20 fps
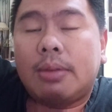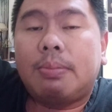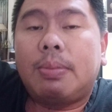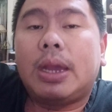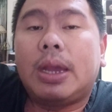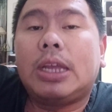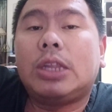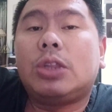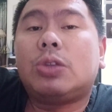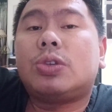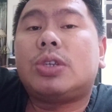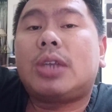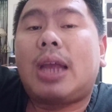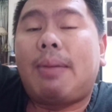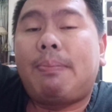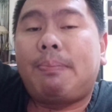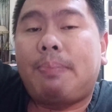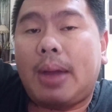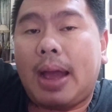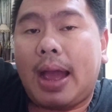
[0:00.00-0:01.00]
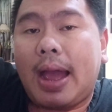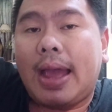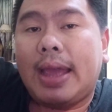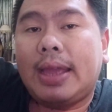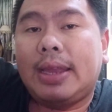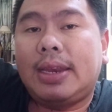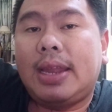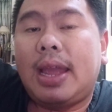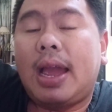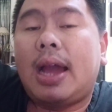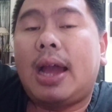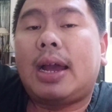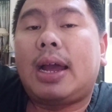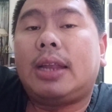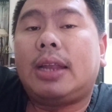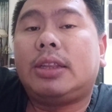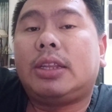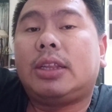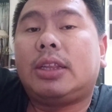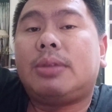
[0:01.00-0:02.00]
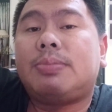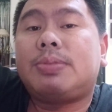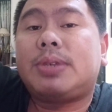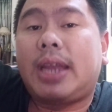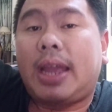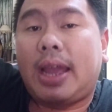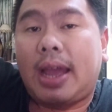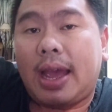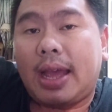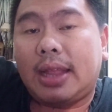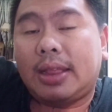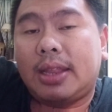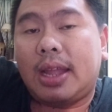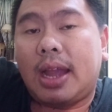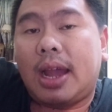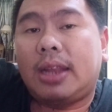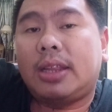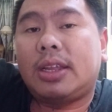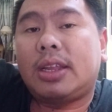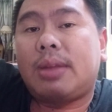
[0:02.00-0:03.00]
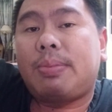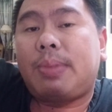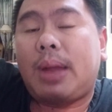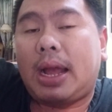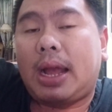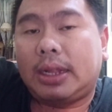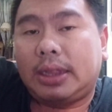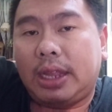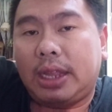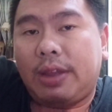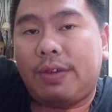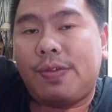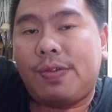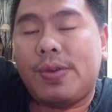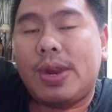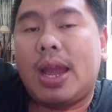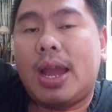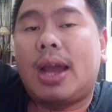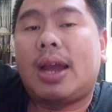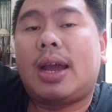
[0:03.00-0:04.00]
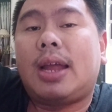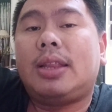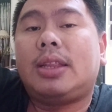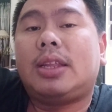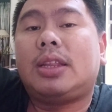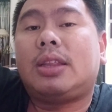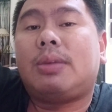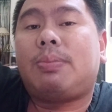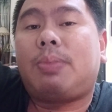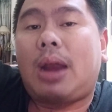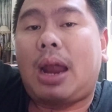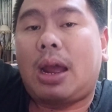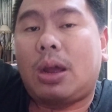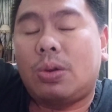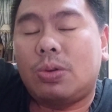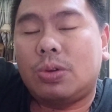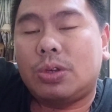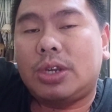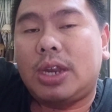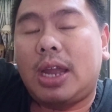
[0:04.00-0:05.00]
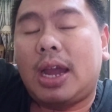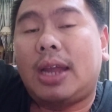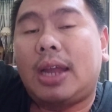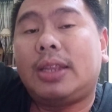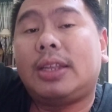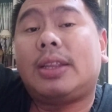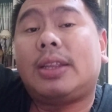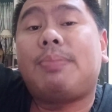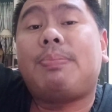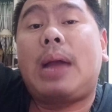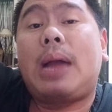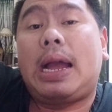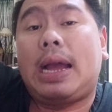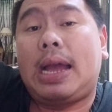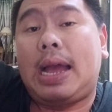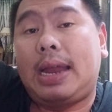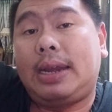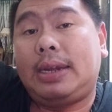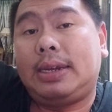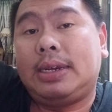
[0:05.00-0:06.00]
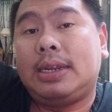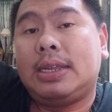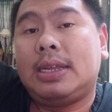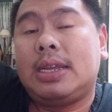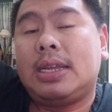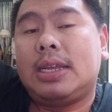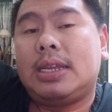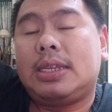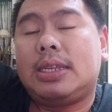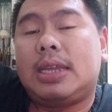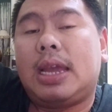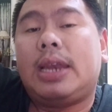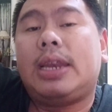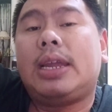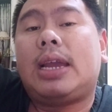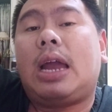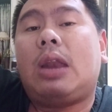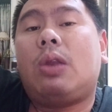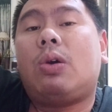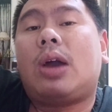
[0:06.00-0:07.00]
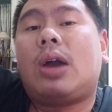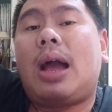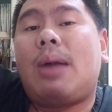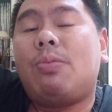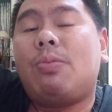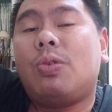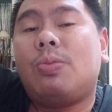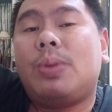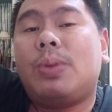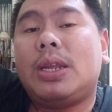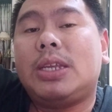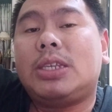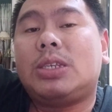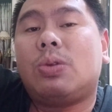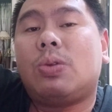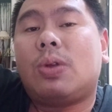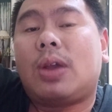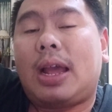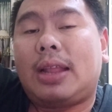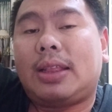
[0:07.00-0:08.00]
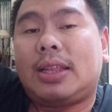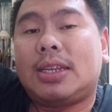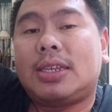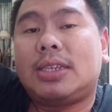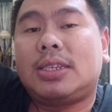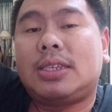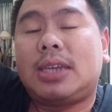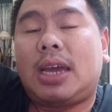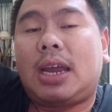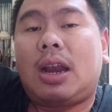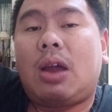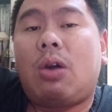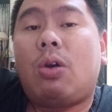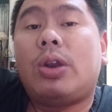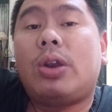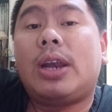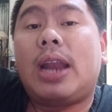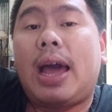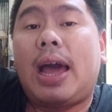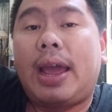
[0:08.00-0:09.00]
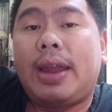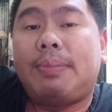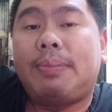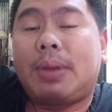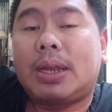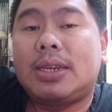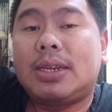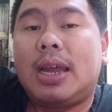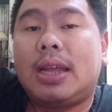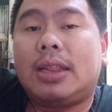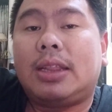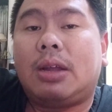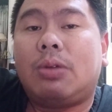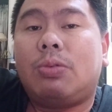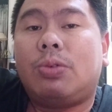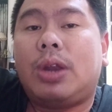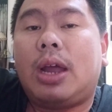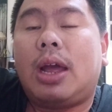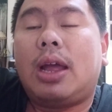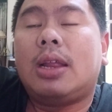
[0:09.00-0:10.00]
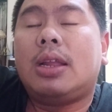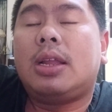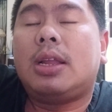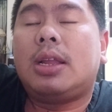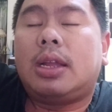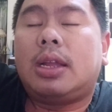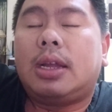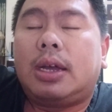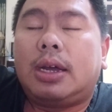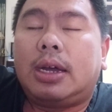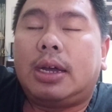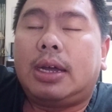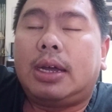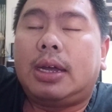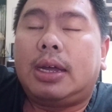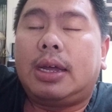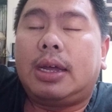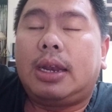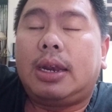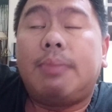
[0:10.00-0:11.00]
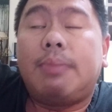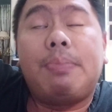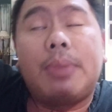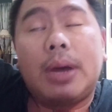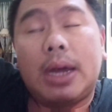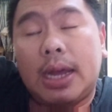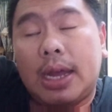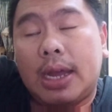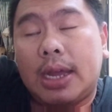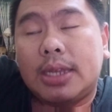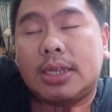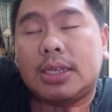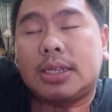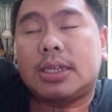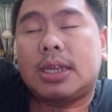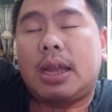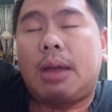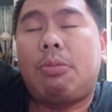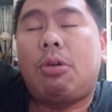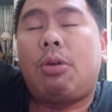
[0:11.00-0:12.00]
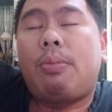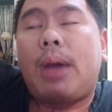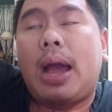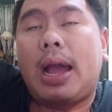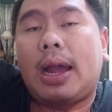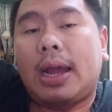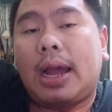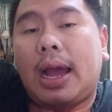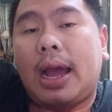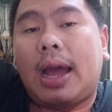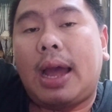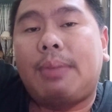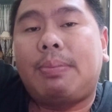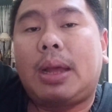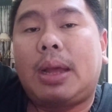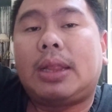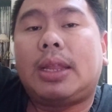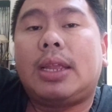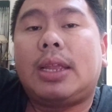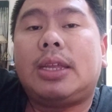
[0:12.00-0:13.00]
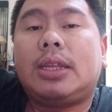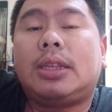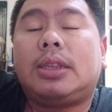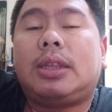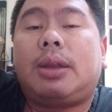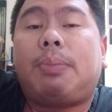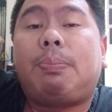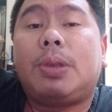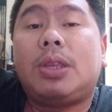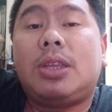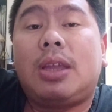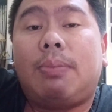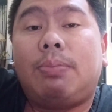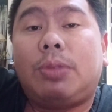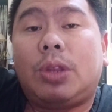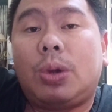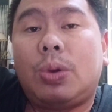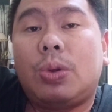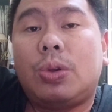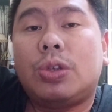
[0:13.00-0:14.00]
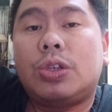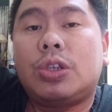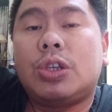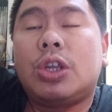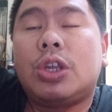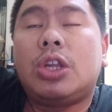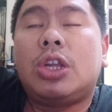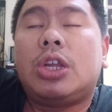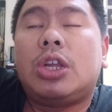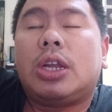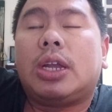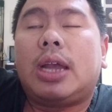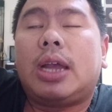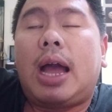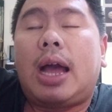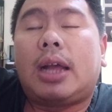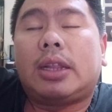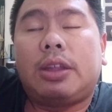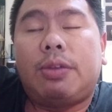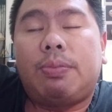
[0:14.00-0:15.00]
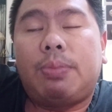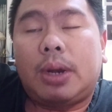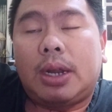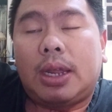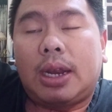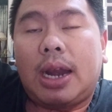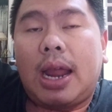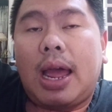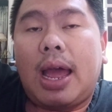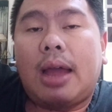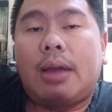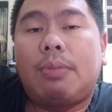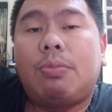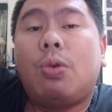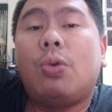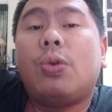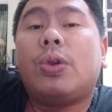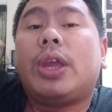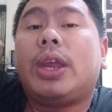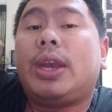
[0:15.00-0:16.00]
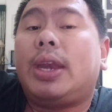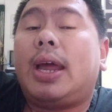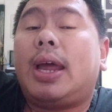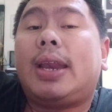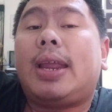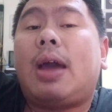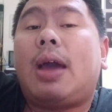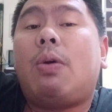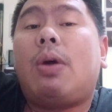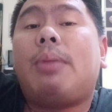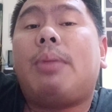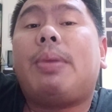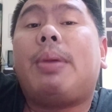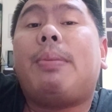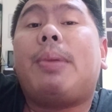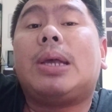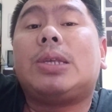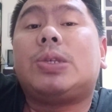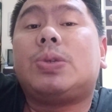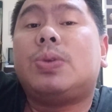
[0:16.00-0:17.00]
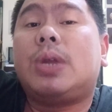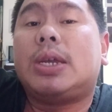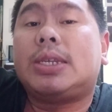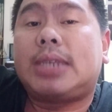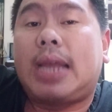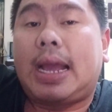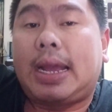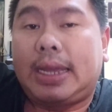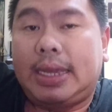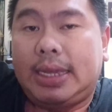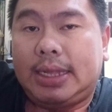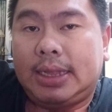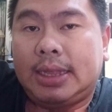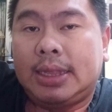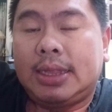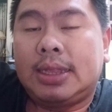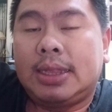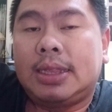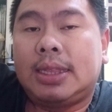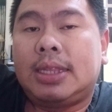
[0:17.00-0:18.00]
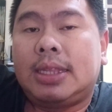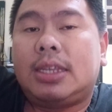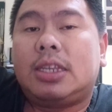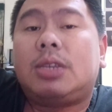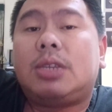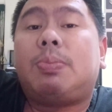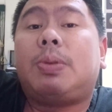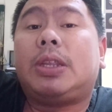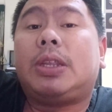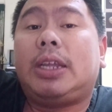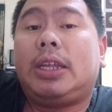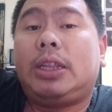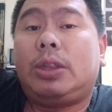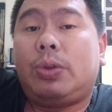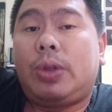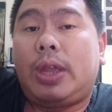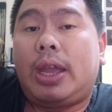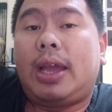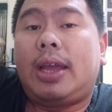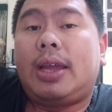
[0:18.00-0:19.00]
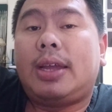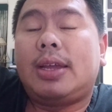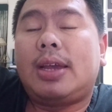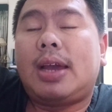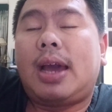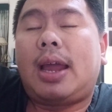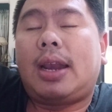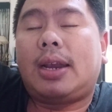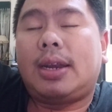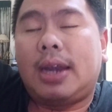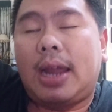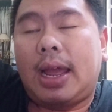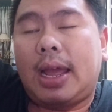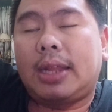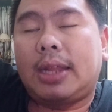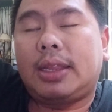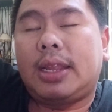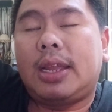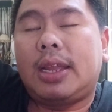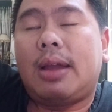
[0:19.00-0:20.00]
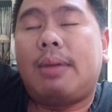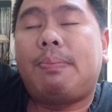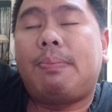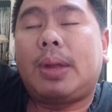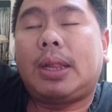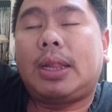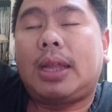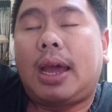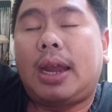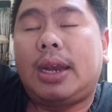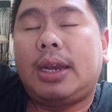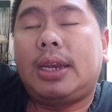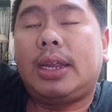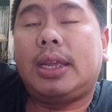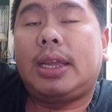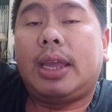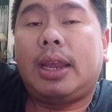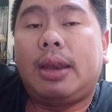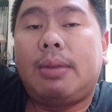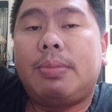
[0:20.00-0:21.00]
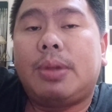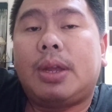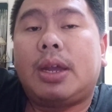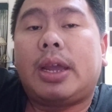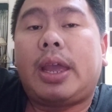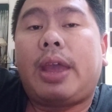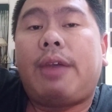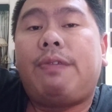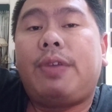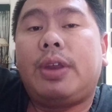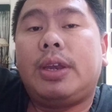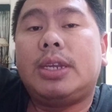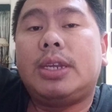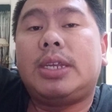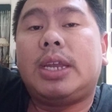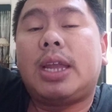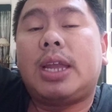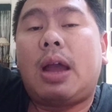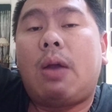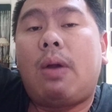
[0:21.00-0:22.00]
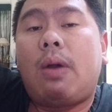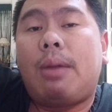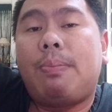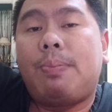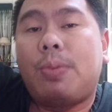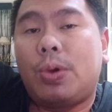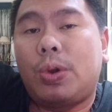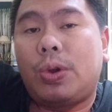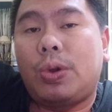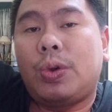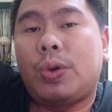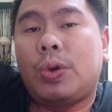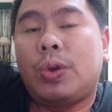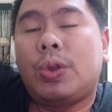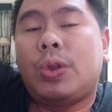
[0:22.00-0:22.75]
begitu sampai dia akan tetap sehat, dia akan tetap aktif, dia akan tetap rakus, dia akan tetap makan. Jadi kalau kamu beli sulcata secara online pas datang udah uh, lemes, nggak mau makan, matanya terpejam terus, nggak aktif bergerak, mungkin dari awal memang sudah sakit. Seperti itu ya. Karena 3-4 hari dikirim ke Kevin di Singkawang pun